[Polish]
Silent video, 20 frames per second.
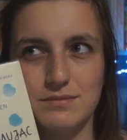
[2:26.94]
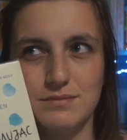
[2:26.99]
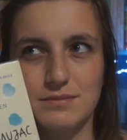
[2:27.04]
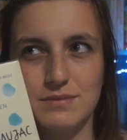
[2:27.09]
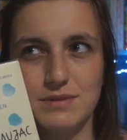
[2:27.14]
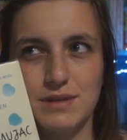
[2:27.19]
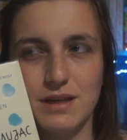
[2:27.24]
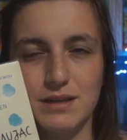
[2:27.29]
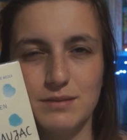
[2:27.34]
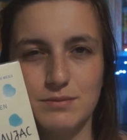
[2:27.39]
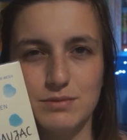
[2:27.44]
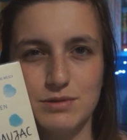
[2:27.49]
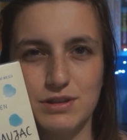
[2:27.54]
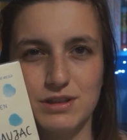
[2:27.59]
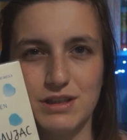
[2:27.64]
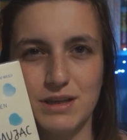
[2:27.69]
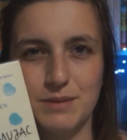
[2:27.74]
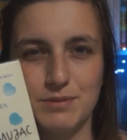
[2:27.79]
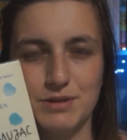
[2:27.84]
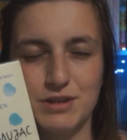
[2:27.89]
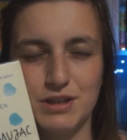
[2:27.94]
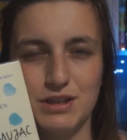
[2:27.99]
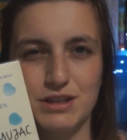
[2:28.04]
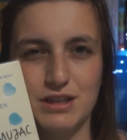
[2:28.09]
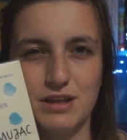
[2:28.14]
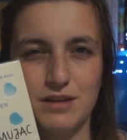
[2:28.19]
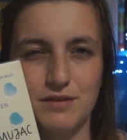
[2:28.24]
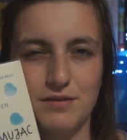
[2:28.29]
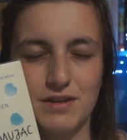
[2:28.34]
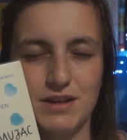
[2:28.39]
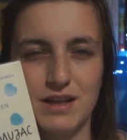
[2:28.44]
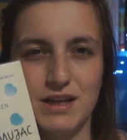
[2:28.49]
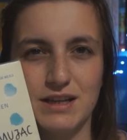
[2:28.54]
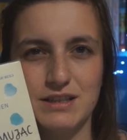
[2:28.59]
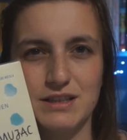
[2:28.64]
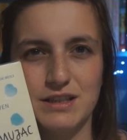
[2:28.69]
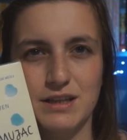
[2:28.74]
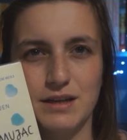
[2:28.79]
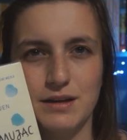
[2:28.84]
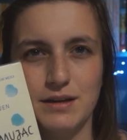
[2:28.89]
zanim coś napiszecie i
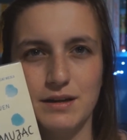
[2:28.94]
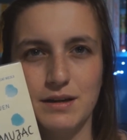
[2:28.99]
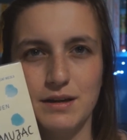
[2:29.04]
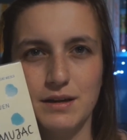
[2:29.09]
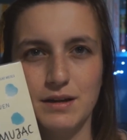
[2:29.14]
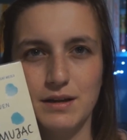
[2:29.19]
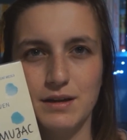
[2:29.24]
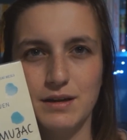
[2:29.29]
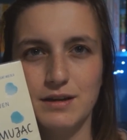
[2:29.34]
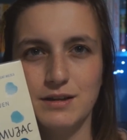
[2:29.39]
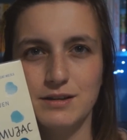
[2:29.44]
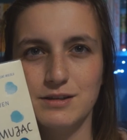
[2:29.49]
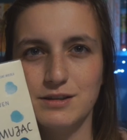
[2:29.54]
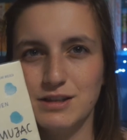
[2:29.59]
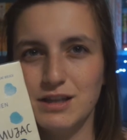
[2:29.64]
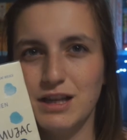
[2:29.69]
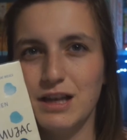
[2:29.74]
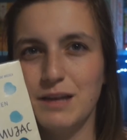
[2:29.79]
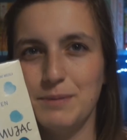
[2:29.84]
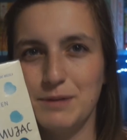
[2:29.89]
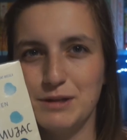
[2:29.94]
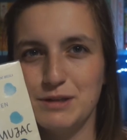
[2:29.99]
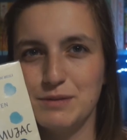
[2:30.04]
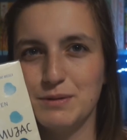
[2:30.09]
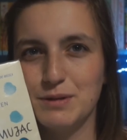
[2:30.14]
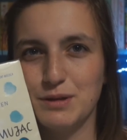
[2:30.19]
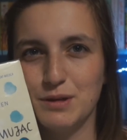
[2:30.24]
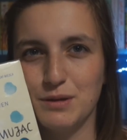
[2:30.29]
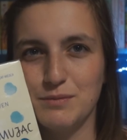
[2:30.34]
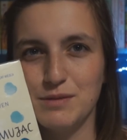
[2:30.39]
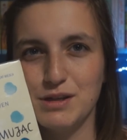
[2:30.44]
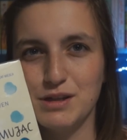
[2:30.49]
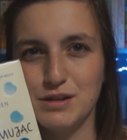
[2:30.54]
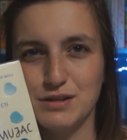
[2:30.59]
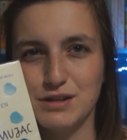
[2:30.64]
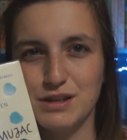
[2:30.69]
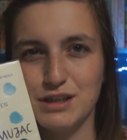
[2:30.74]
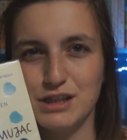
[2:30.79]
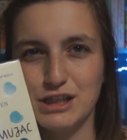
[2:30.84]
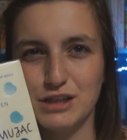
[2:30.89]
wydacie, czy nie lepiej, żeby to
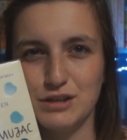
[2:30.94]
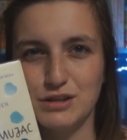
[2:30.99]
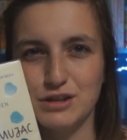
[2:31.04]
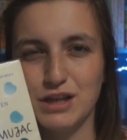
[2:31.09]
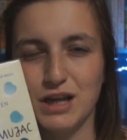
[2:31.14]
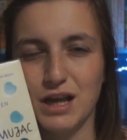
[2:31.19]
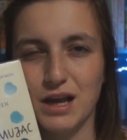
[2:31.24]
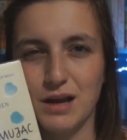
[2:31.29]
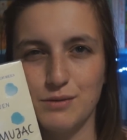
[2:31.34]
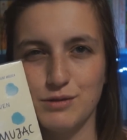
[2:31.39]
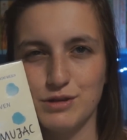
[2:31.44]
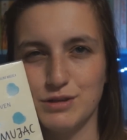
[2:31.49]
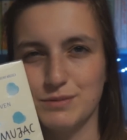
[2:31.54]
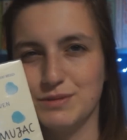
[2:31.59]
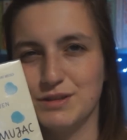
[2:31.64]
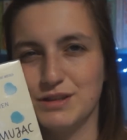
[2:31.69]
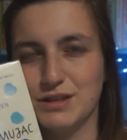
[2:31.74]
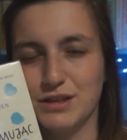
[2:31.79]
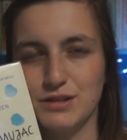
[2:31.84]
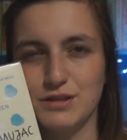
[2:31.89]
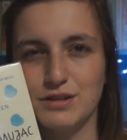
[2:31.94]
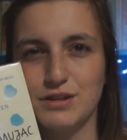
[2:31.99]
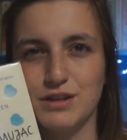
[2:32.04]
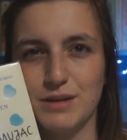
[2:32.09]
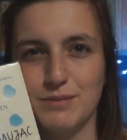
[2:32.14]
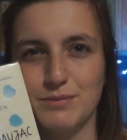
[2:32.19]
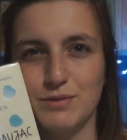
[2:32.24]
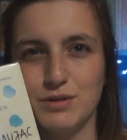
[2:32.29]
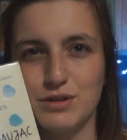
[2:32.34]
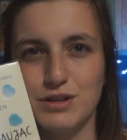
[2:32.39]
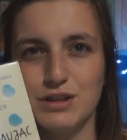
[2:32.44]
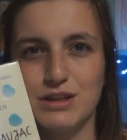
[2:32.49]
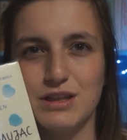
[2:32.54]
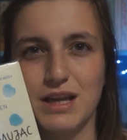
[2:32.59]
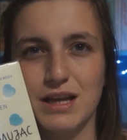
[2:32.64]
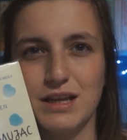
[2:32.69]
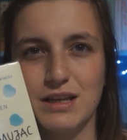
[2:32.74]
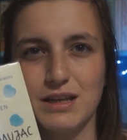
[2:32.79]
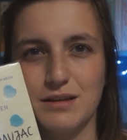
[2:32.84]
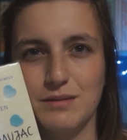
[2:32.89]
miesiąc jeszcze czekało, żebyście coś tam
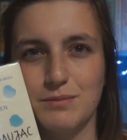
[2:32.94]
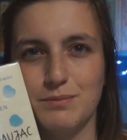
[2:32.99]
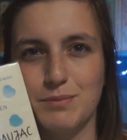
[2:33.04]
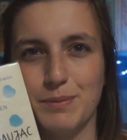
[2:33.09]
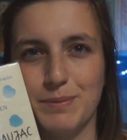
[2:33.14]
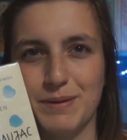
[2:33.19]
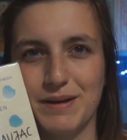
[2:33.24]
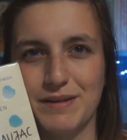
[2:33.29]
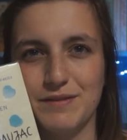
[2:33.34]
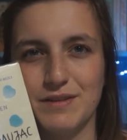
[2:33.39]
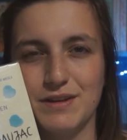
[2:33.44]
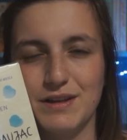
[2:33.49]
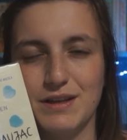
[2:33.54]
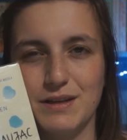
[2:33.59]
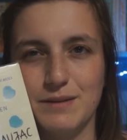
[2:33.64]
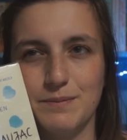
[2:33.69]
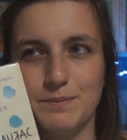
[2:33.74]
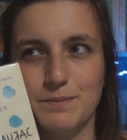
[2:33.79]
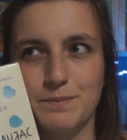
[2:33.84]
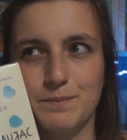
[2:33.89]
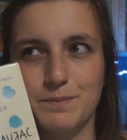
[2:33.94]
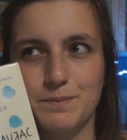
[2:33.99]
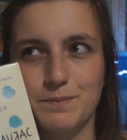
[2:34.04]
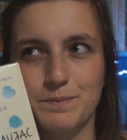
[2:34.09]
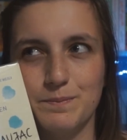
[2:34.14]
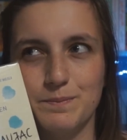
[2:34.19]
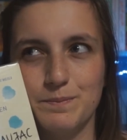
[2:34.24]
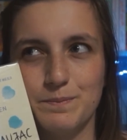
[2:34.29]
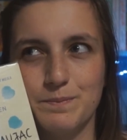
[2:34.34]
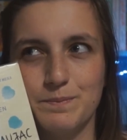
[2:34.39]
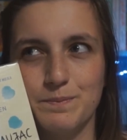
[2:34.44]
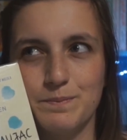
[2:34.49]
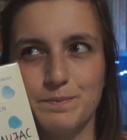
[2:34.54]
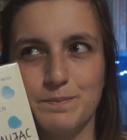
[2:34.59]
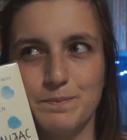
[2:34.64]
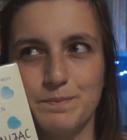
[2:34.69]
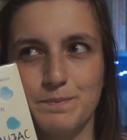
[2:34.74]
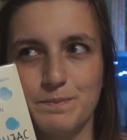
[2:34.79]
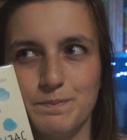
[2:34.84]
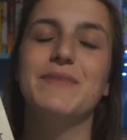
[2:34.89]
doczytali, poprawili.
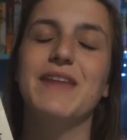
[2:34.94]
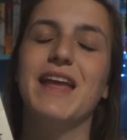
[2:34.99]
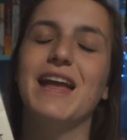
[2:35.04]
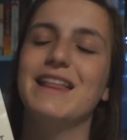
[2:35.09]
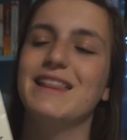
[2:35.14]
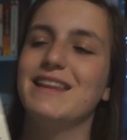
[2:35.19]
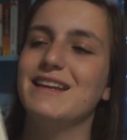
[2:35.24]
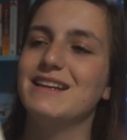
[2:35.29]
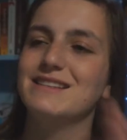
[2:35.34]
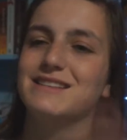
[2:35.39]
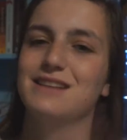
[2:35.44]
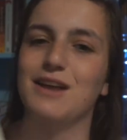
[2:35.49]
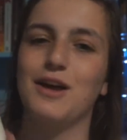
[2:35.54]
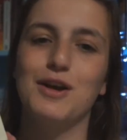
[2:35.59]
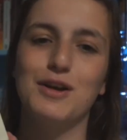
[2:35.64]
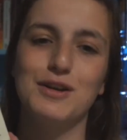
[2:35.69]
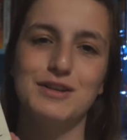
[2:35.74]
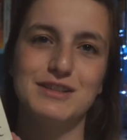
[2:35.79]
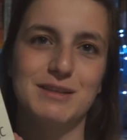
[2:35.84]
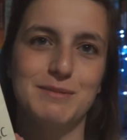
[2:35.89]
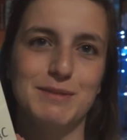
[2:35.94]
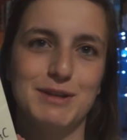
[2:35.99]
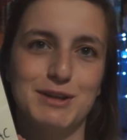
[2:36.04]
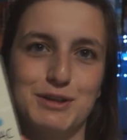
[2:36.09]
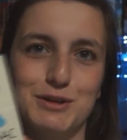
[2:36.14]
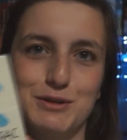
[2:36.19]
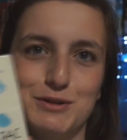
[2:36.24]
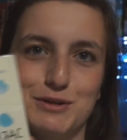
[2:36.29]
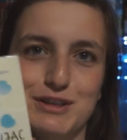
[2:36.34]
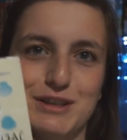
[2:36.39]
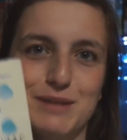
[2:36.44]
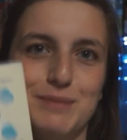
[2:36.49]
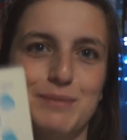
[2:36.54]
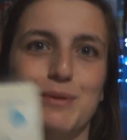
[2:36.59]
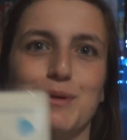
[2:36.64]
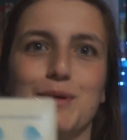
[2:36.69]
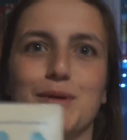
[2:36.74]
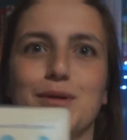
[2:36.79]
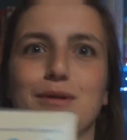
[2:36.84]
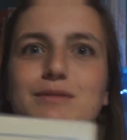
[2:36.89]
A teraz o samej książce,
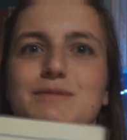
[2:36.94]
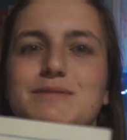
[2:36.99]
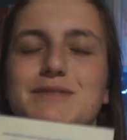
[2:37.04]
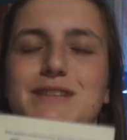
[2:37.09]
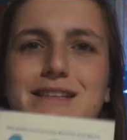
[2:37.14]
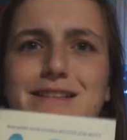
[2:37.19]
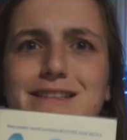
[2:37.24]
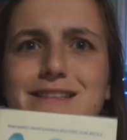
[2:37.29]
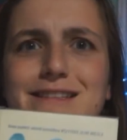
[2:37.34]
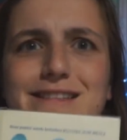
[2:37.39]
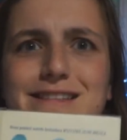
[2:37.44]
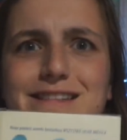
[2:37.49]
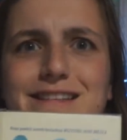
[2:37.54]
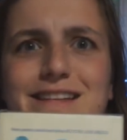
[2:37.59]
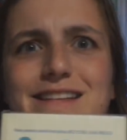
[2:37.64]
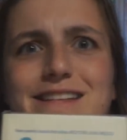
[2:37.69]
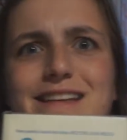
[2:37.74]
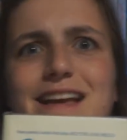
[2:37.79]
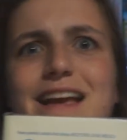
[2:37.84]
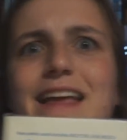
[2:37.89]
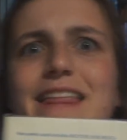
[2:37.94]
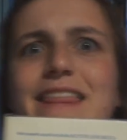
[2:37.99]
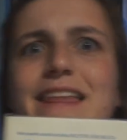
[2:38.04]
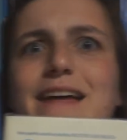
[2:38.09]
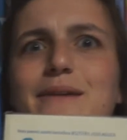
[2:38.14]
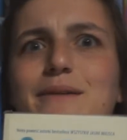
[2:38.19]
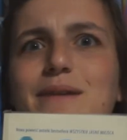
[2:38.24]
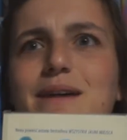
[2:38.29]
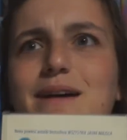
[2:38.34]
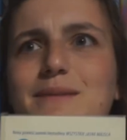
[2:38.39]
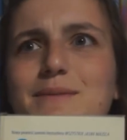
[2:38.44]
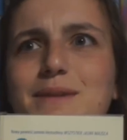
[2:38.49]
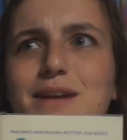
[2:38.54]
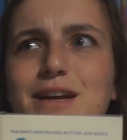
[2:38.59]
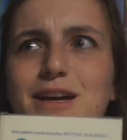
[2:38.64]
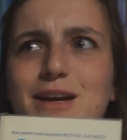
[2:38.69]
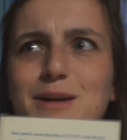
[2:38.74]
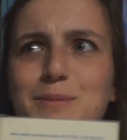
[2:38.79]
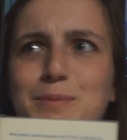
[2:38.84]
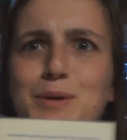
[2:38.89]
bo się zagadałam,
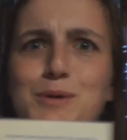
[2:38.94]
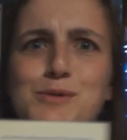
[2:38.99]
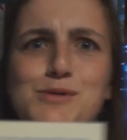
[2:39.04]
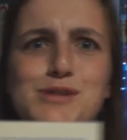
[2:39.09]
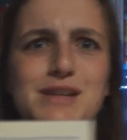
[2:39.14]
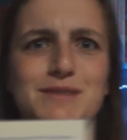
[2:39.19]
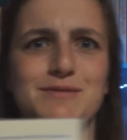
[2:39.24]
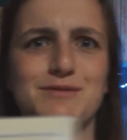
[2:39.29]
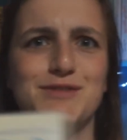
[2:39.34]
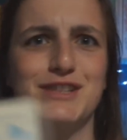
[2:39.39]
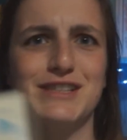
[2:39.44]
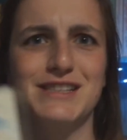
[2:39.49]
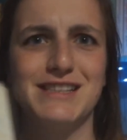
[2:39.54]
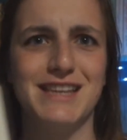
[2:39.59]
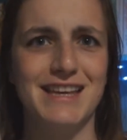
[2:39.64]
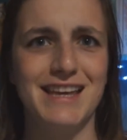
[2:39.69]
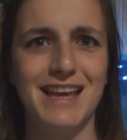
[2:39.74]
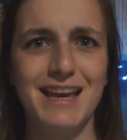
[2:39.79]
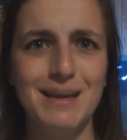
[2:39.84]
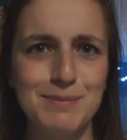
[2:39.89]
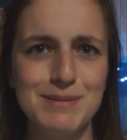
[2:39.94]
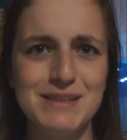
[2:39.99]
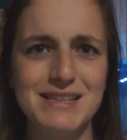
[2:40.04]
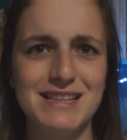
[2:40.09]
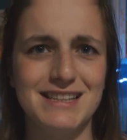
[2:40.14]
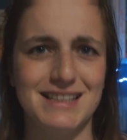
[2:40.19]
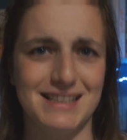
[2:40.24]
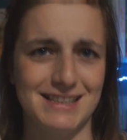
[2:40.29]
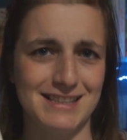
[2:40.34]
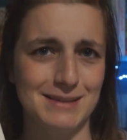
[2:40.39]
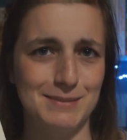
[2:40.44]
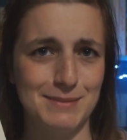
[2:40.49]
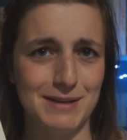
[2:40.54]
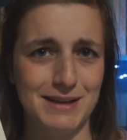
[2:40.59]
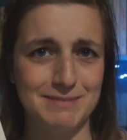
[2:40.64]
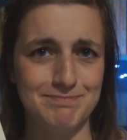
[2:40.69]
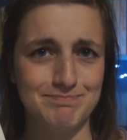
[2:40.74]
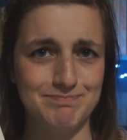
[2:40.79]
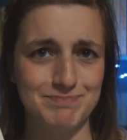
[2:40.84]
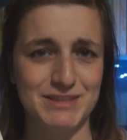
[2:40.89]
pouczam wszystkich jak pisać, a
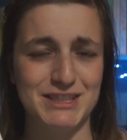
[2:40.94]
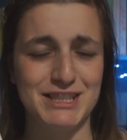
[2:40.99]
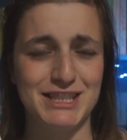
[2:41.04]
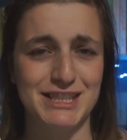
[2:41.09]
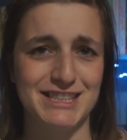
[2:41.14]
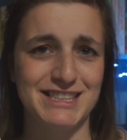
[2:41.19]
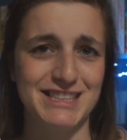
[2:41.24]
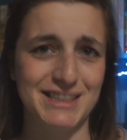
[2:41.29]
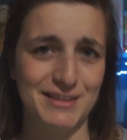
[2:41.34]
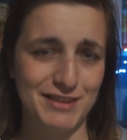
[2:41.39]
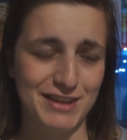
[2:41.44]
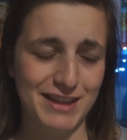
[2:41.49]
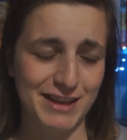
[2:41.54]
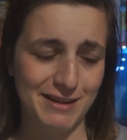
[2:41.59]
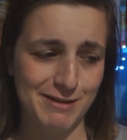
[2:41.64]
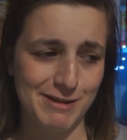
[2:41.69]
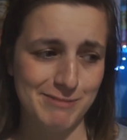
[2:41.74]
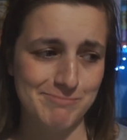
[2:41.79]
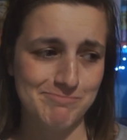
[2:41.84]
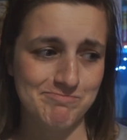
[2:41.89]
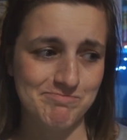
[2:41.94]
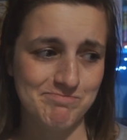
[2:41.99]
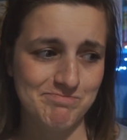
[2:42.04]
sama jeszcze nic nie wydałam.